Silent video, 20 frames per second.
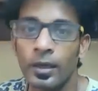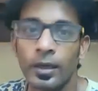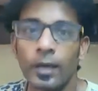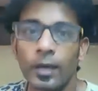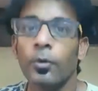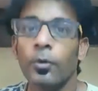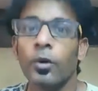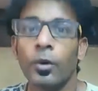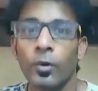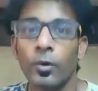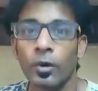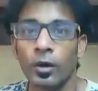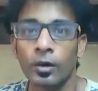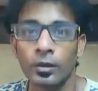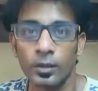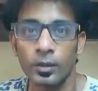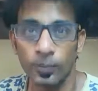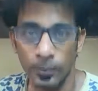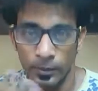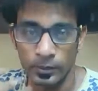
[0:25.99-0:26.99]
நமக்குள்ள ஒரு
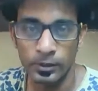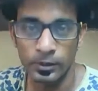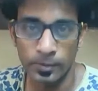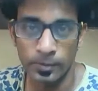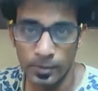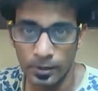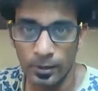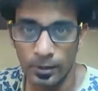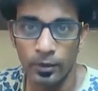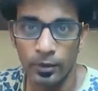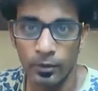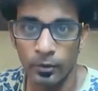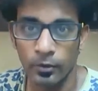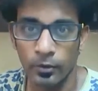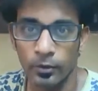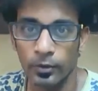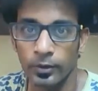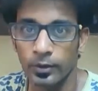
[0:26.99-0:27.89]
ஆண்டர்பிரினர்ஷிப் ஸ்கில் இருக்கணும்